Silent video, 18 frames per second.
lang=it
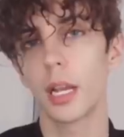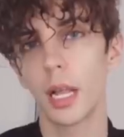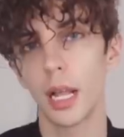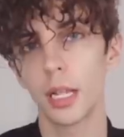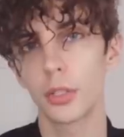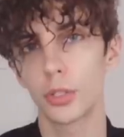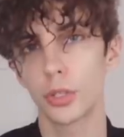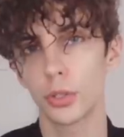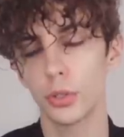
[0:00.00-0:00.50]

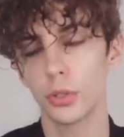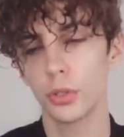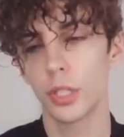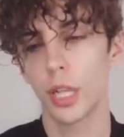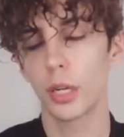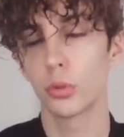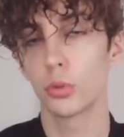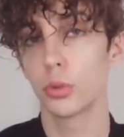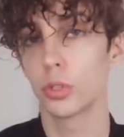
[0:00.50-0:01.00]
l'altro
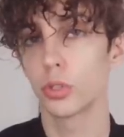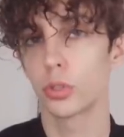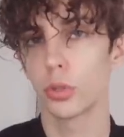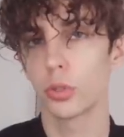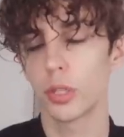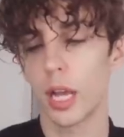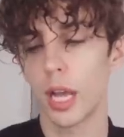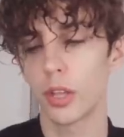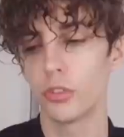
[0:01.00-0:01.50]
da alcuni
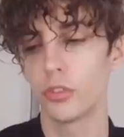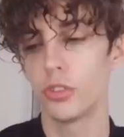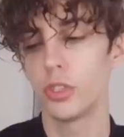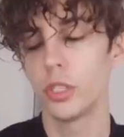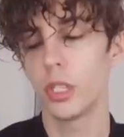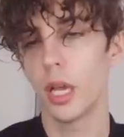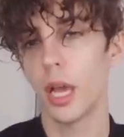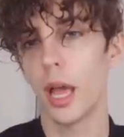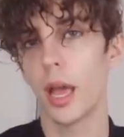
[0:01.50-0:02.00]

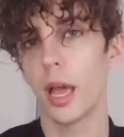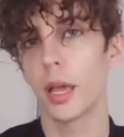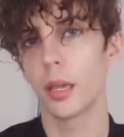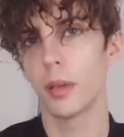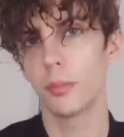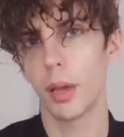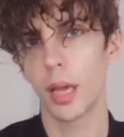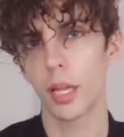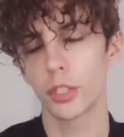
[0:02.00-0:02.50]
sondaggi è
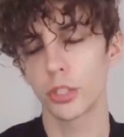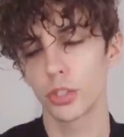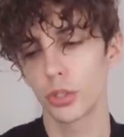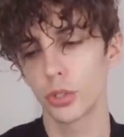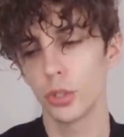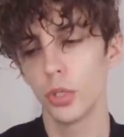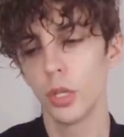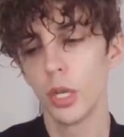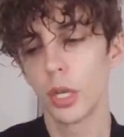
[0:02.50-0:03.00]

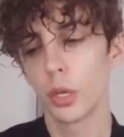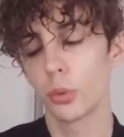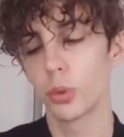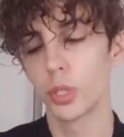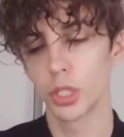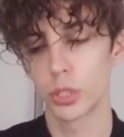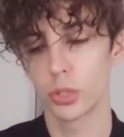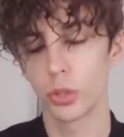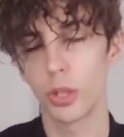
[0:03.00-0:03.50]
emerso
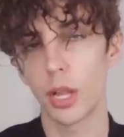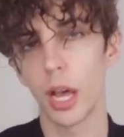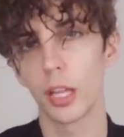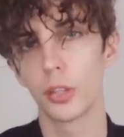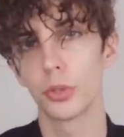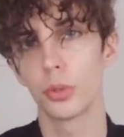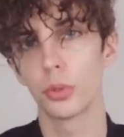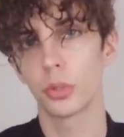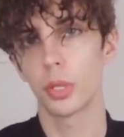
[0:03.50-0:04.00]
questo
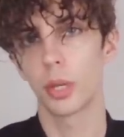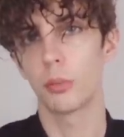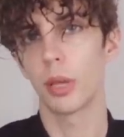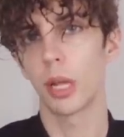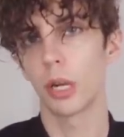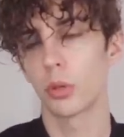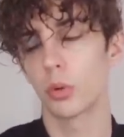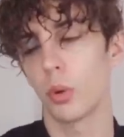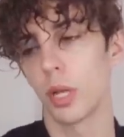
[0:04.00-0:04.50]
dato che
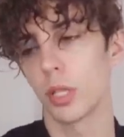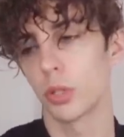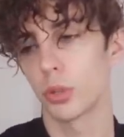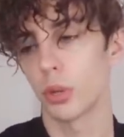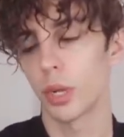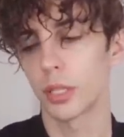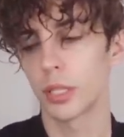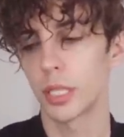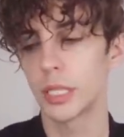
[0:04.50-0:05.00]
mi ha
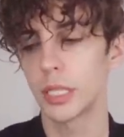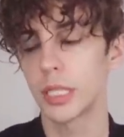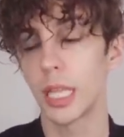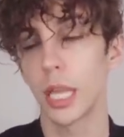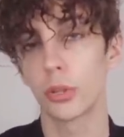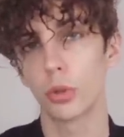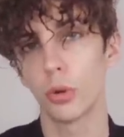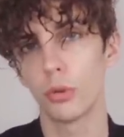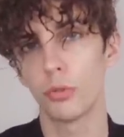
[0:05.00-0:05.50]
alquanto
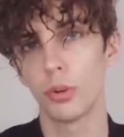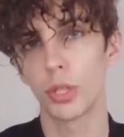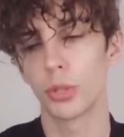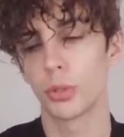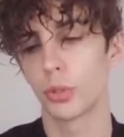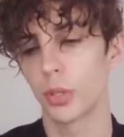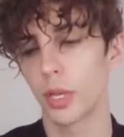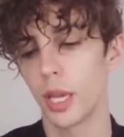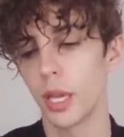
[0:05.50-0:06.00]
rattristato il
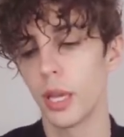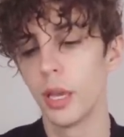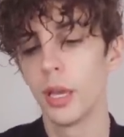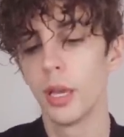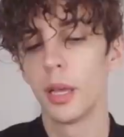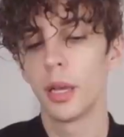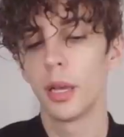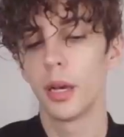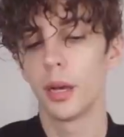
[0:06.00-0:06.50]
fatto che
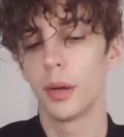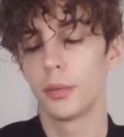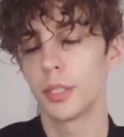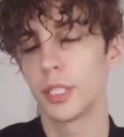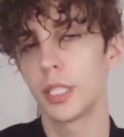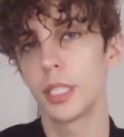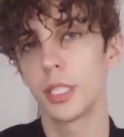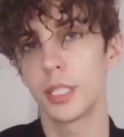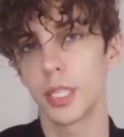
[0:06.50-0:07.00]
eh,
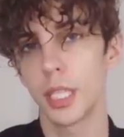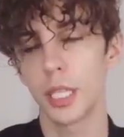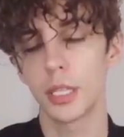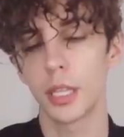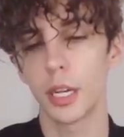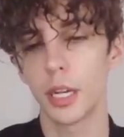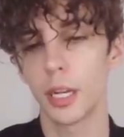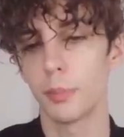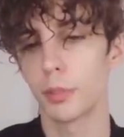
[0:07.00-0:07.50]
se
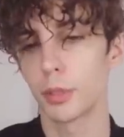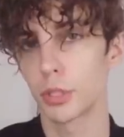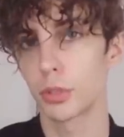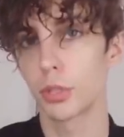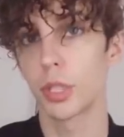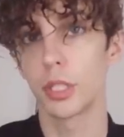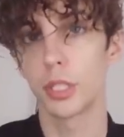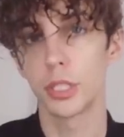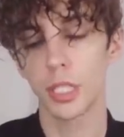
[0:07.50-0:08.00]
siete delle
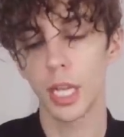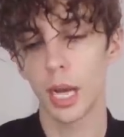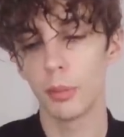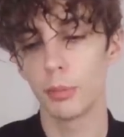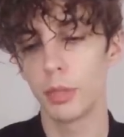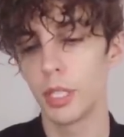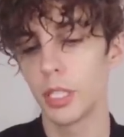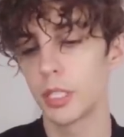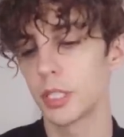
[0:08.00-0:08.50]
persone
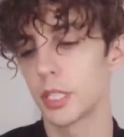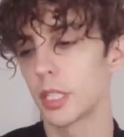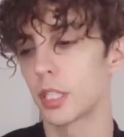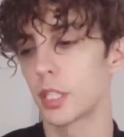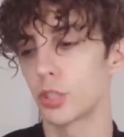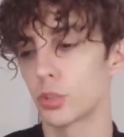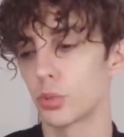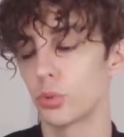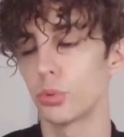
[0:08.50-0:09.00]
disabili e
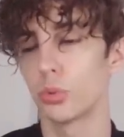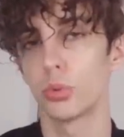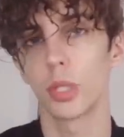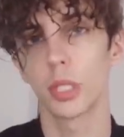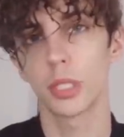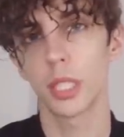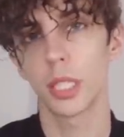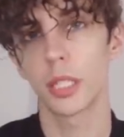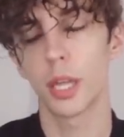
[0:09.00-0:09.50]
siete su
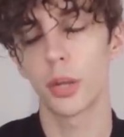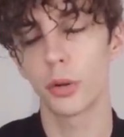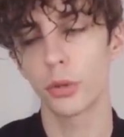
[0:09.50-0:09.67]
una sedia a